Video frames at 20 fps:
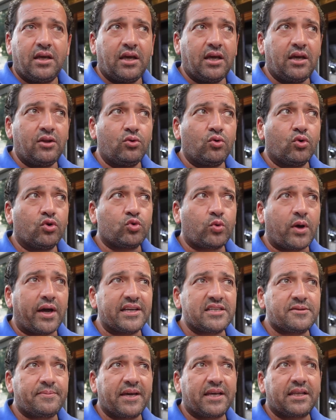Et nous, on doit
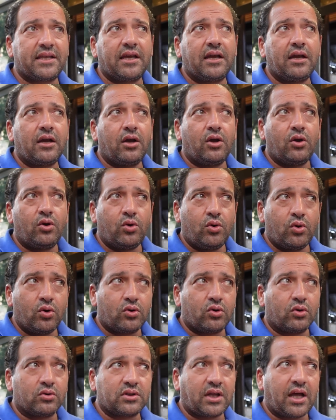respecter le
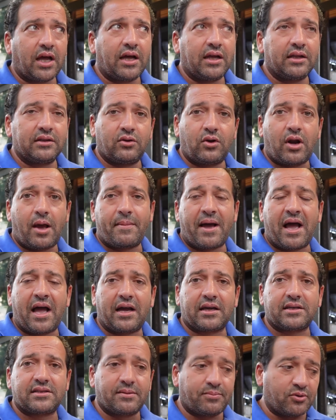contrat de la
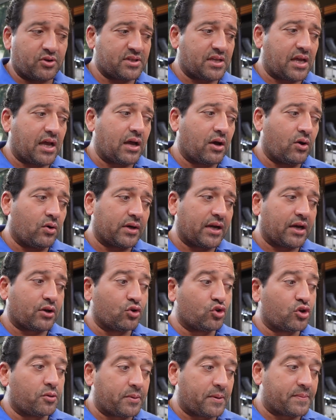marque. C'est pour ça, on n'a que
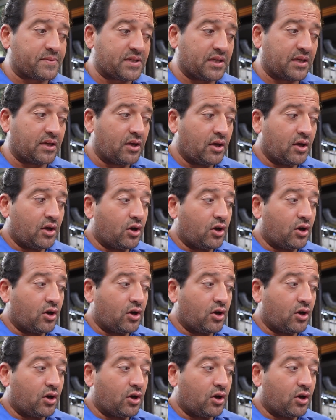du Pepsi.